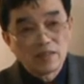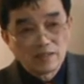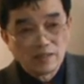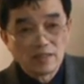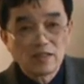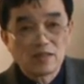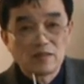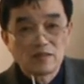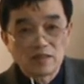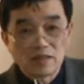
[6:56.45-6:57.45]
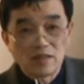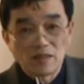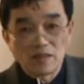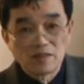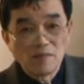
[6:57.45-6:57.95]
人的这
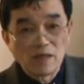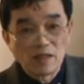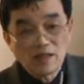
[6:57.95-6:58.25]
个生命，